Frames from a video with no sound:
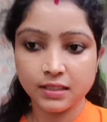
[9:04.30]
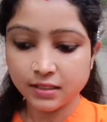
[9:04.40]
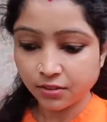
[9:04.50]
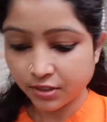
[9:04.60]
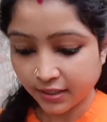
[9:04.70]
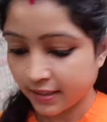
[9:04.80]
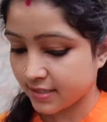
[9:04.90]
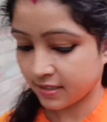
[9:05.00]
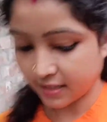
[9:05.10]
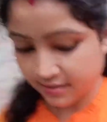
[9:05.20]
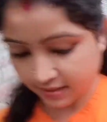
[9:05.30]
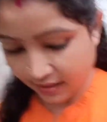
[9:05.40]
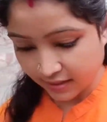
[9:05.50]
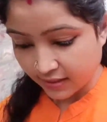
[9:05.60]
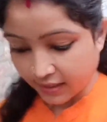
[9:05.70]
টাদা হয়ে গেছে
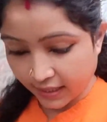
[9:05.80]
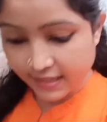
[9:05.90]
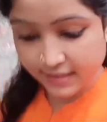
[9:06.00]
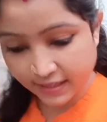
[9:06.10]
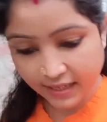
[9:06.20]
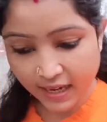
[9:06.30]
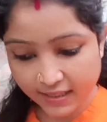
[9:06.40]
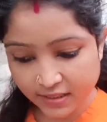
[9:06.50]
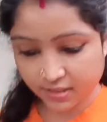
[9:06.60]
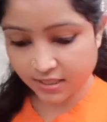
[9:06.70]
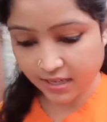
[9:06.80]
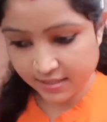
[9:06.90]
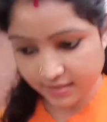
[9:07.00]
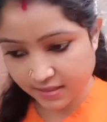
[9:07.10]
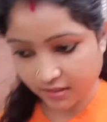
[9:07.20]
রাস্তায় এই দেখে হাঁটি সেই
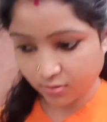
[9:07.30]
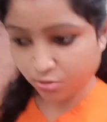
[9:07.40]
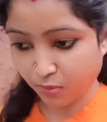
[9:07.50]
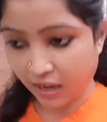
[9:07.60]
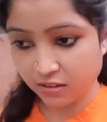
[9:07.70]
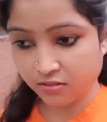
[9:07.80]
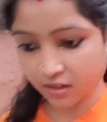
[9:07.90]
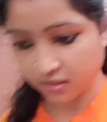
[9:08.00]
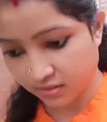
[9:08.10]
রাস্তাটা কিন্তু ভালো না